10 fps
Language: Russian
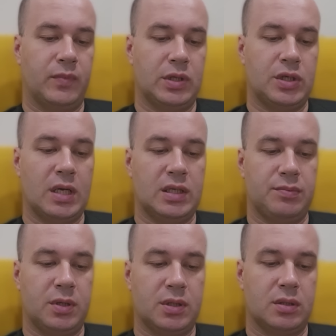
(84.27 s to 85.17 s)
Часть
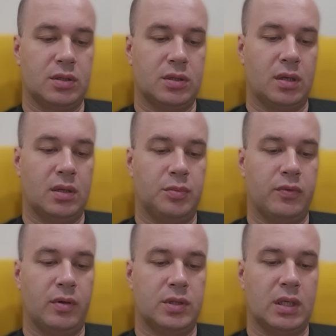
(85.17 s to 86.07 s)
местных жителей
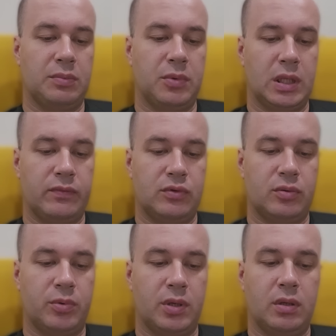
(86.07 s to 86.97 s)
добиваются отмены
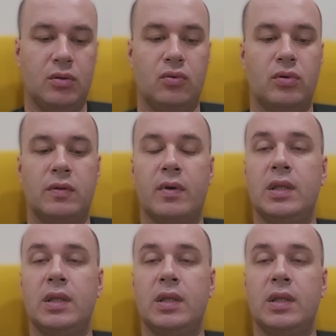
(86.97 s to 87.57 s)
выступления Дронова,